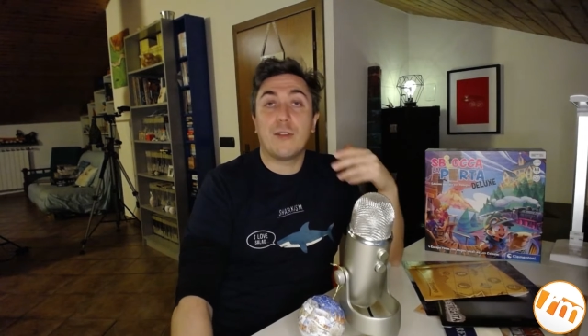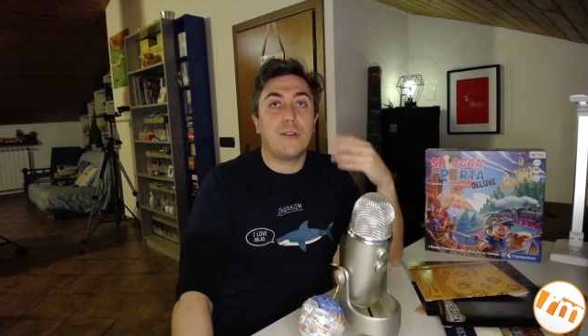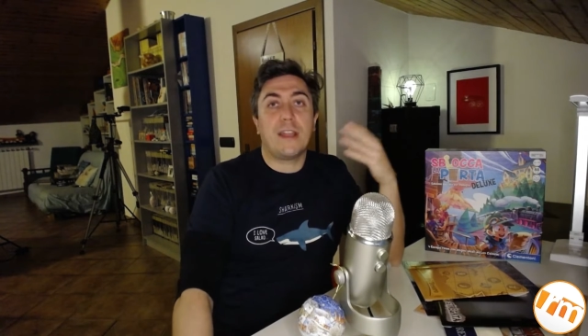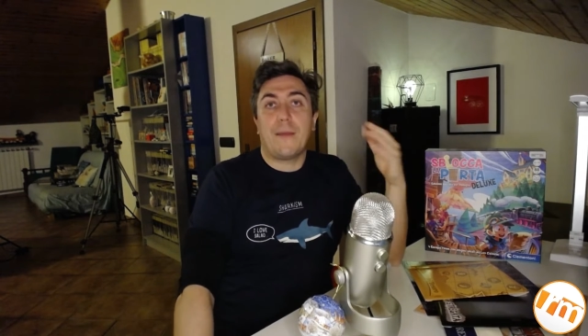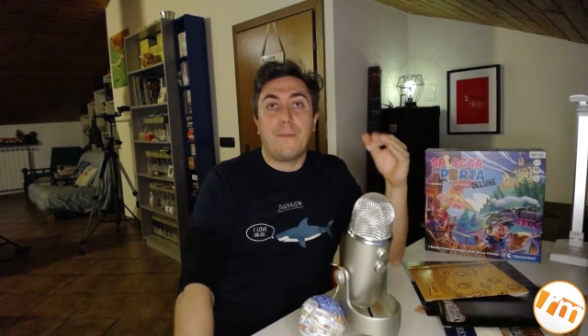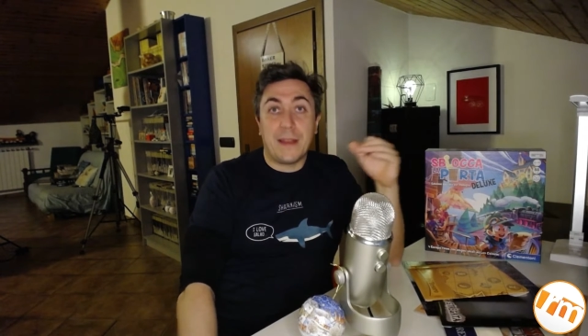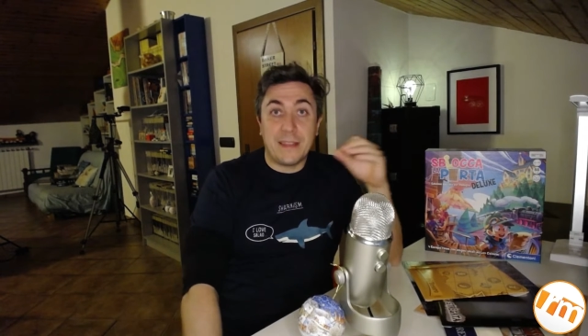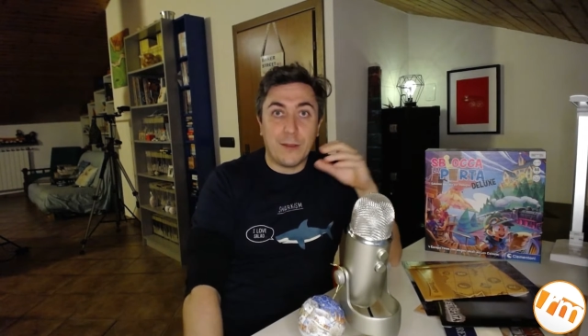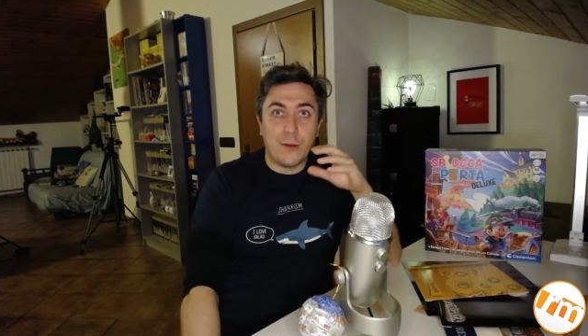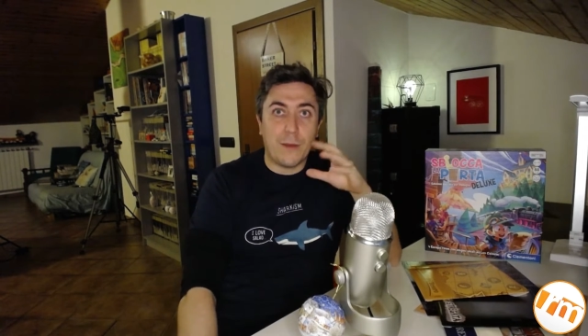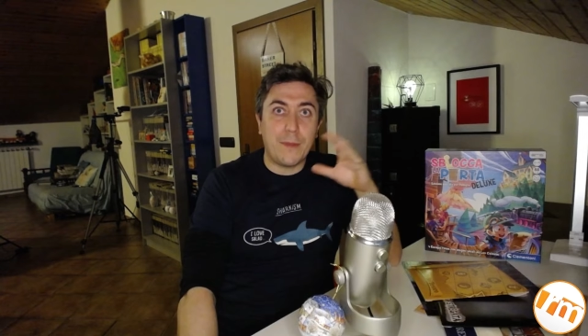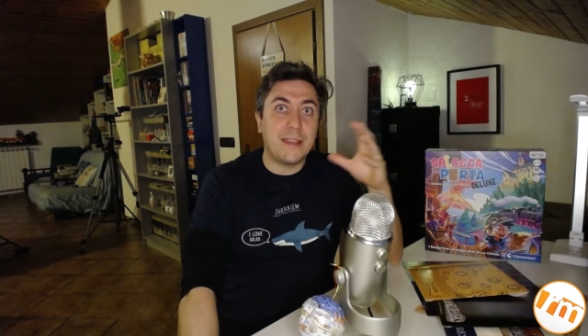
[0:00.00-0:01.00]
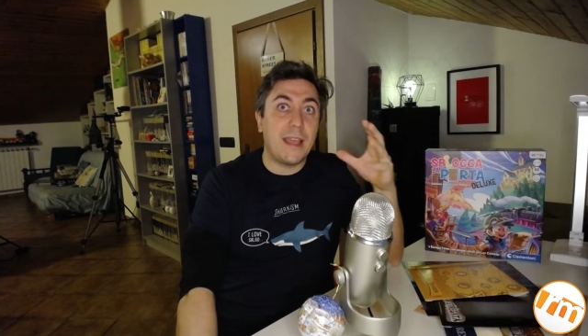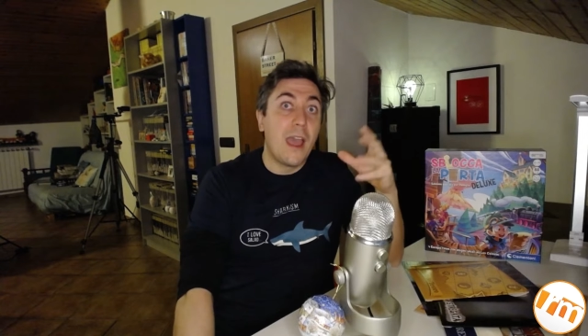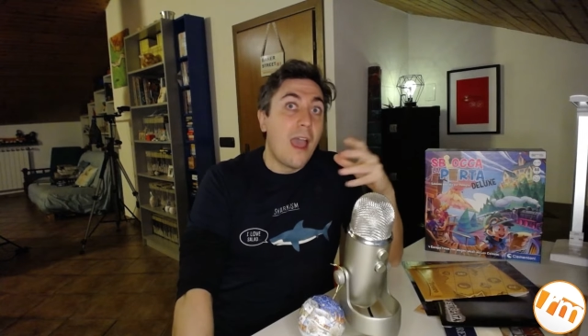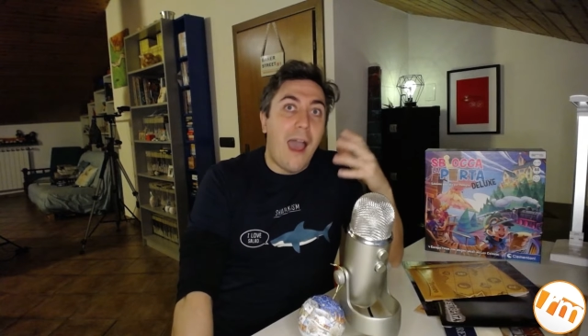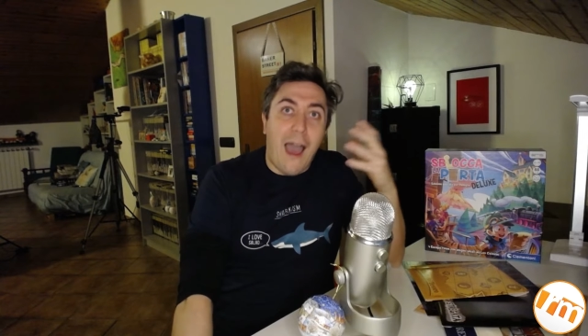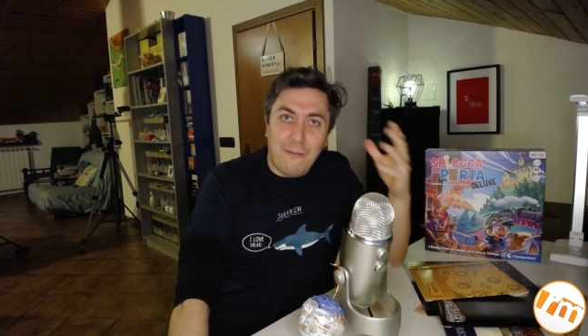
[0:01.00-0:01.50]
non era particolarmente
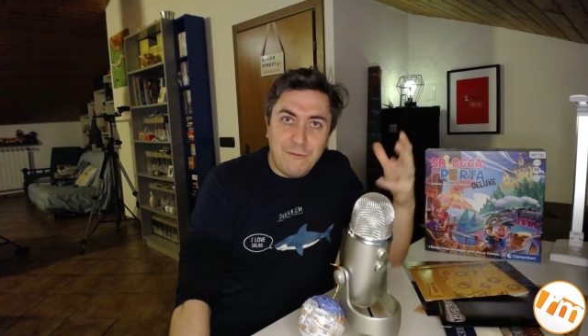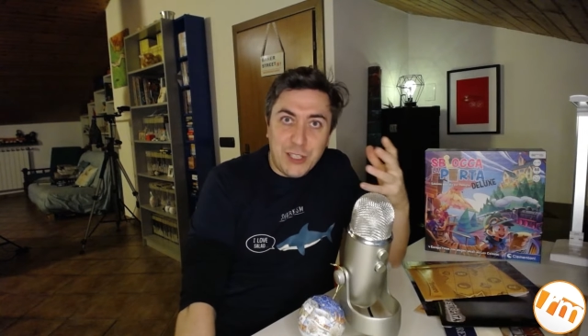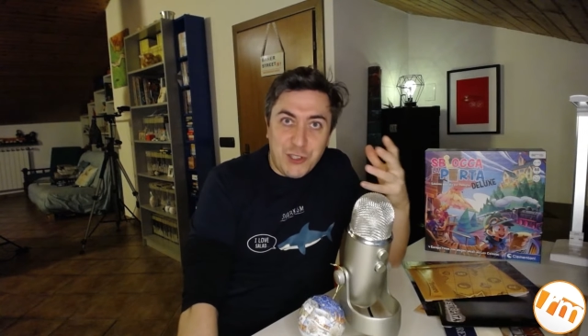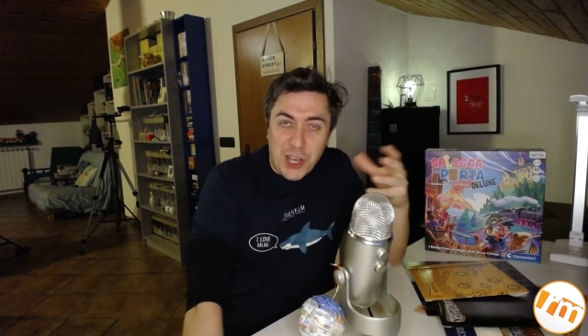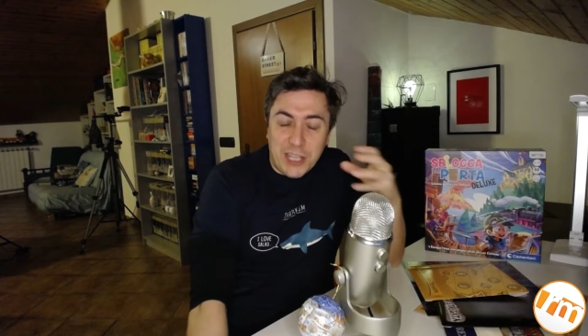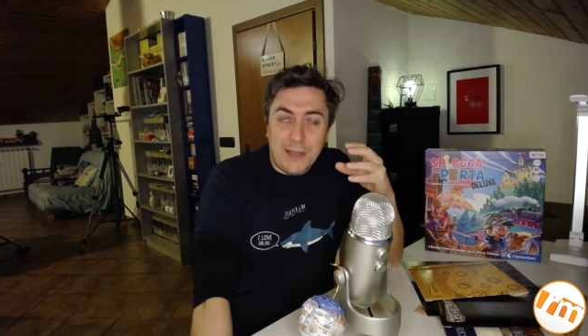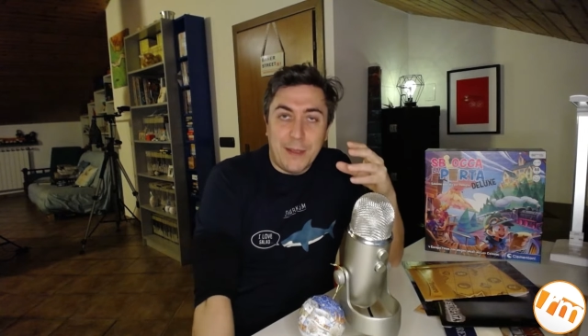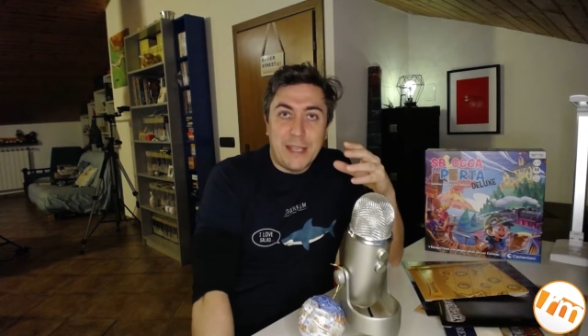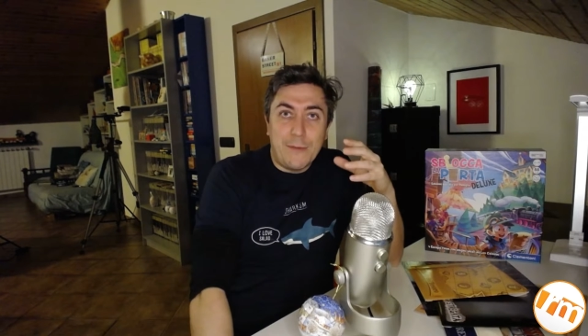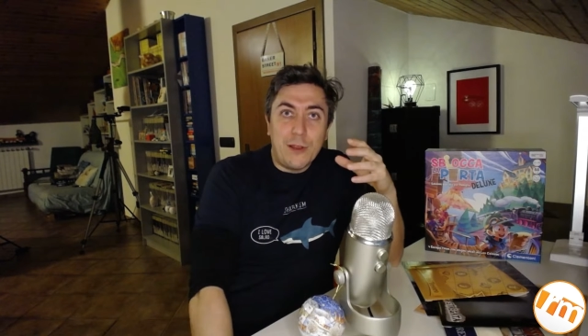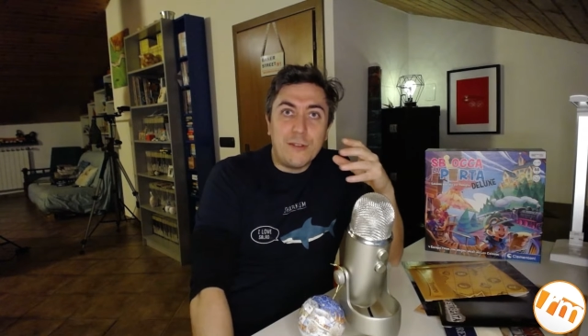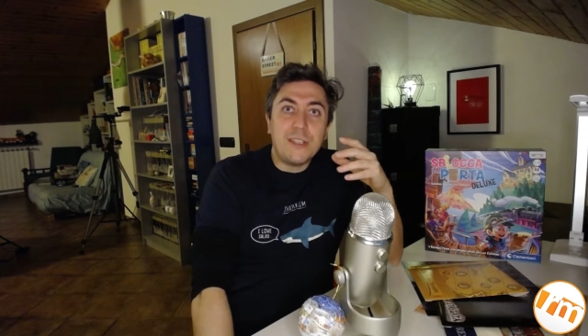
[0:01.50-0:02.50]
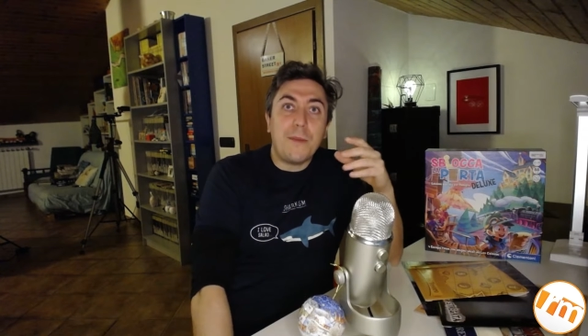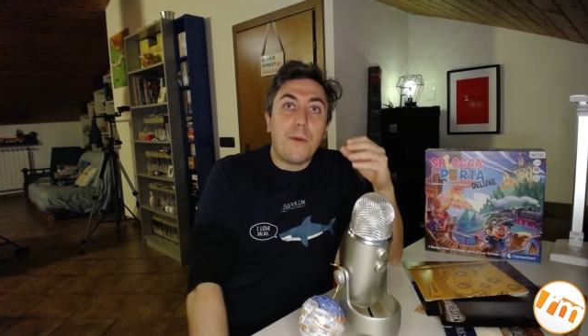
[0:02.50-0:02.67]
avvincente, mettiamola così,